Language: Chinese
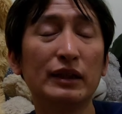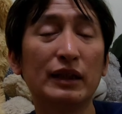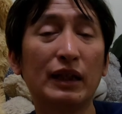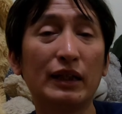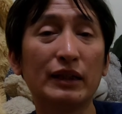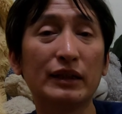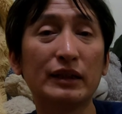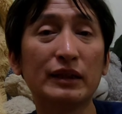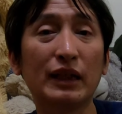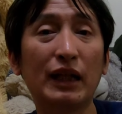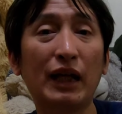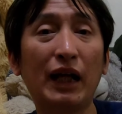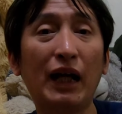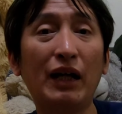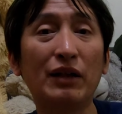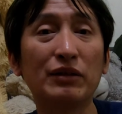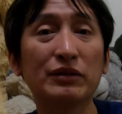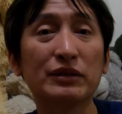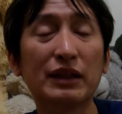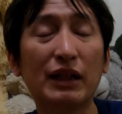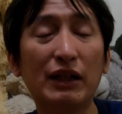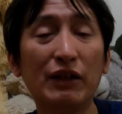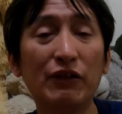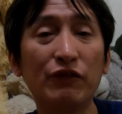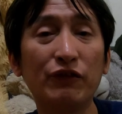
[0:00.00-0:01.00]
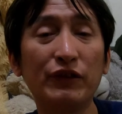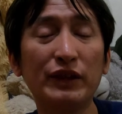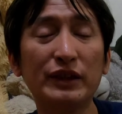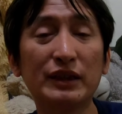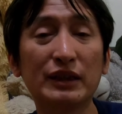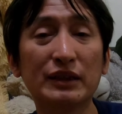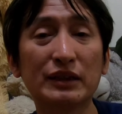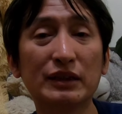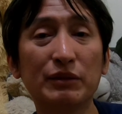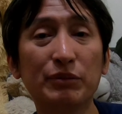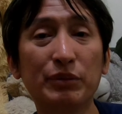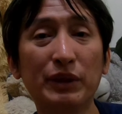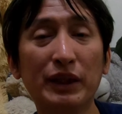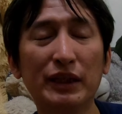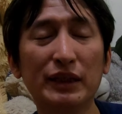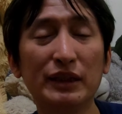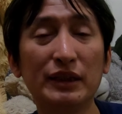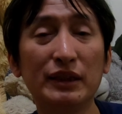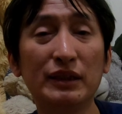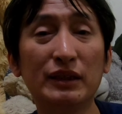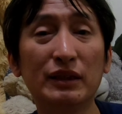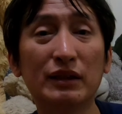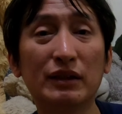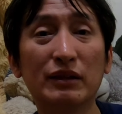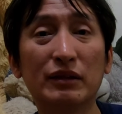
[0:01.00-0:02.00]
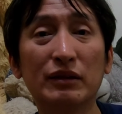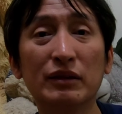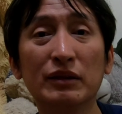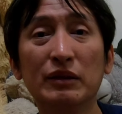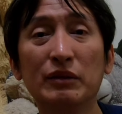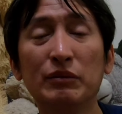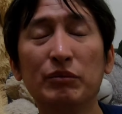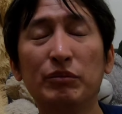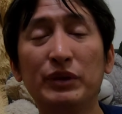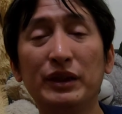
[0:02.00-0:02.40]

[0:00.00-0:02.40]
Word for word: 它的耗材非常的便宜哦，